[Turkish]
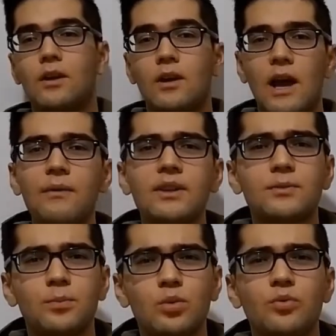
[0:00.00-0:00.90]
Evet
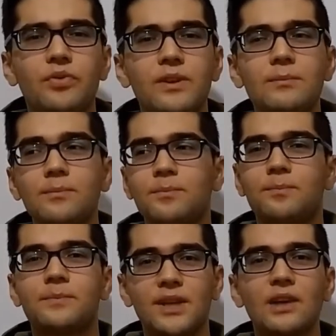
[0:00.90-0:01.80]
bu film
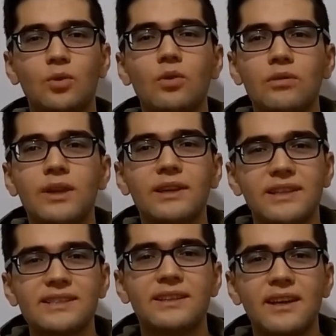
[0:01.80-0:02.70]
tiyatro oyunundan
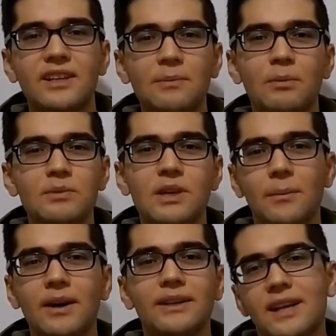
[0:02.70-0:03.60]
esinlenerek yapılmış
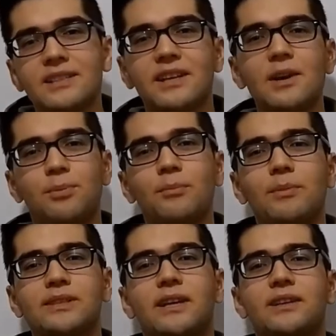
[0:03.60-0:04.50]
ama keşke
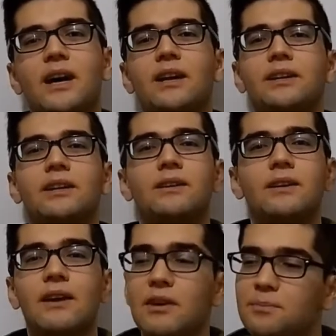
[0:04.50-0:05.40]
yapılmasaydı yani.
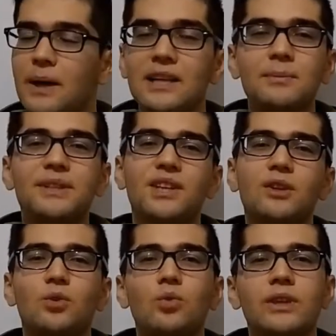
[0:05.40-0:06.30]
Evet belki bir tiyatro
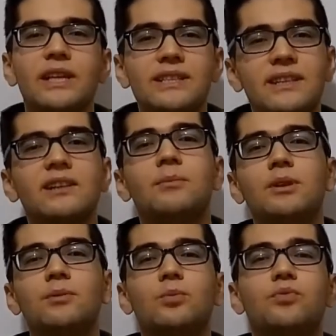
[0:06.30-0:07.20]
oyununda
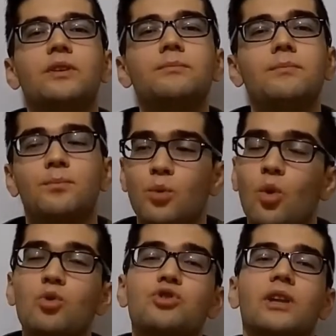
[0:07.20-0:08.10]
izlenebilir bu film bu
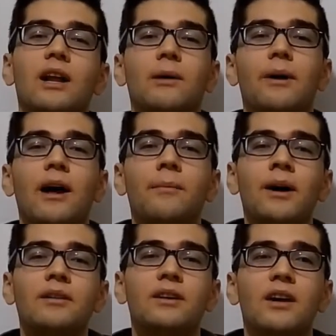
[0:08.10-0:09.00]
oyuncularla
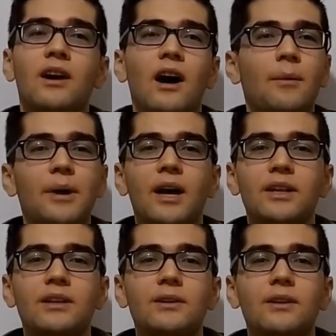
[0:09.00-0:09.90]
beraber. Ama
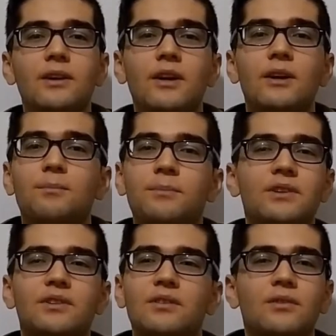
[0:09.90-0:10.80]
yani
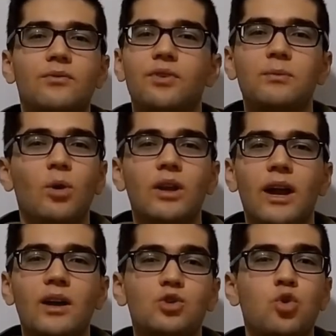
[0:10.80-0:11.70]
bir film
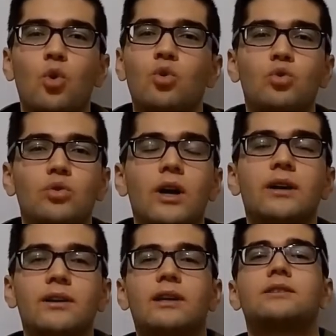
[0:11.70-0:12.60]
olarak çok kötüydü
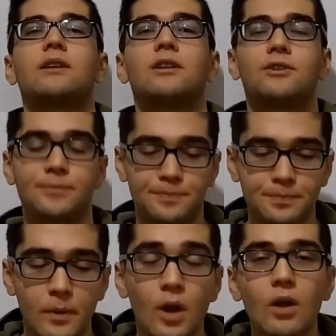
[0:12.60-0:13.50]
arkadaşlar.
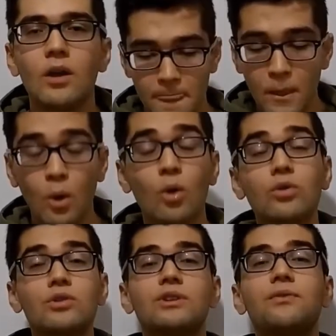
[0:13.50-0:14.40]
Onun
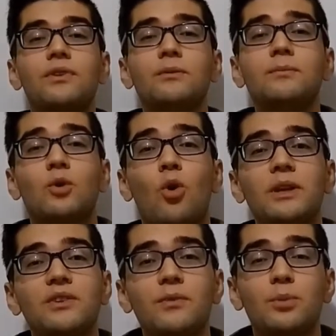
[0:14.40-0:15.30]
dışında film
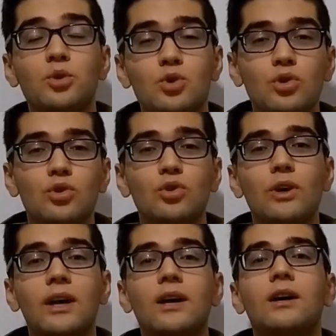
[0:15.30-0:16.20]
komedi ve büyücülük
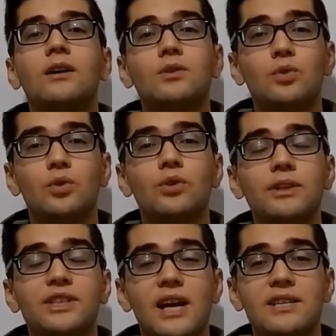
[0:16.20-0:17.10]
türü
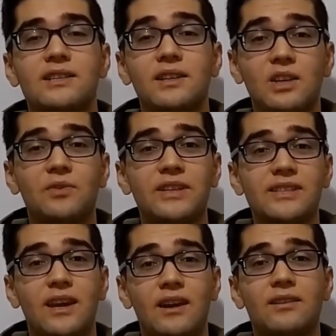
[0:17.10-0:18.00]
içerisinde Netflix'te
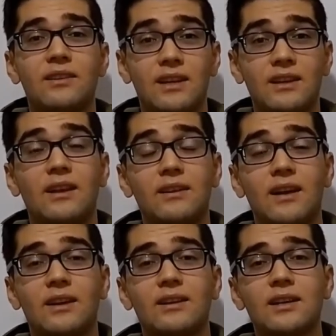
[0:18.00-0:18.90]
yayınlandı
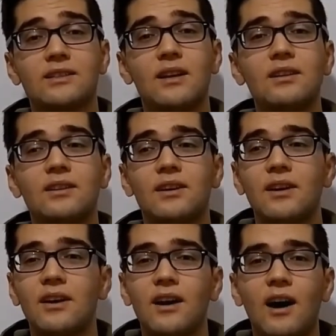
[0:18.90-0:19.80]
arkadaşlar.
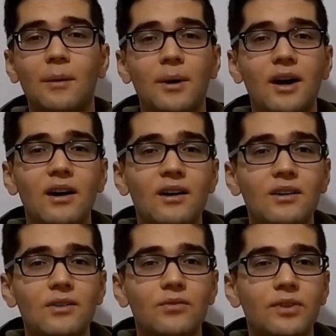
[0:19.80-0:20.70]
Ama
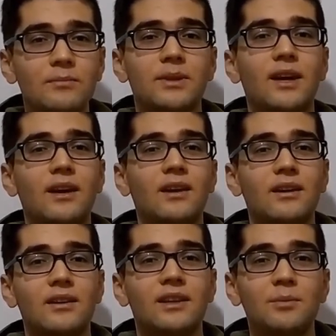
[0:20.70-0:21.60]
filmde
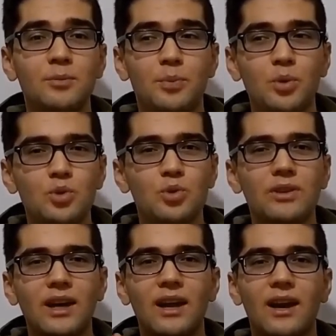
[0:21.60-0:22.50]
ne bir büyücülükle
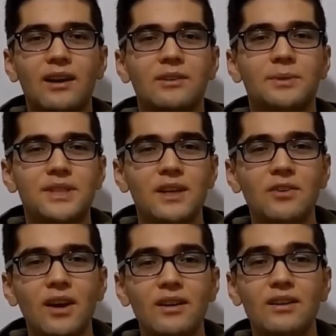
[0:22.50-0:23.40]
alakalı bir şey
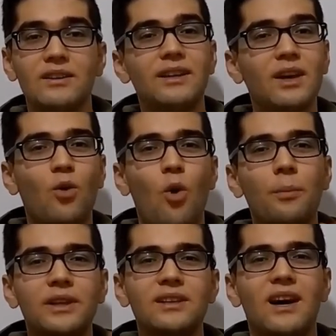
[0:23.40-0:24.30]
var ne de
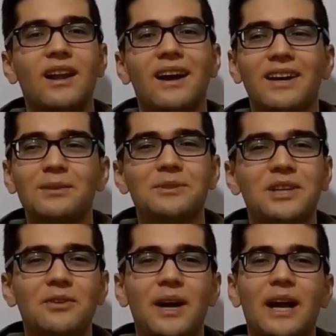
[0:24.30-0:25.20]
komediyle alakalı bir
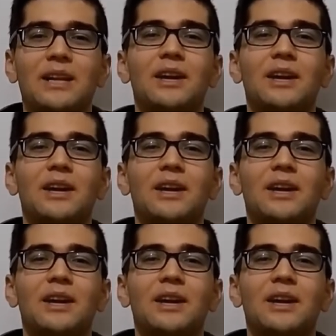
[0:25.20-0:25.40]
şey var yani.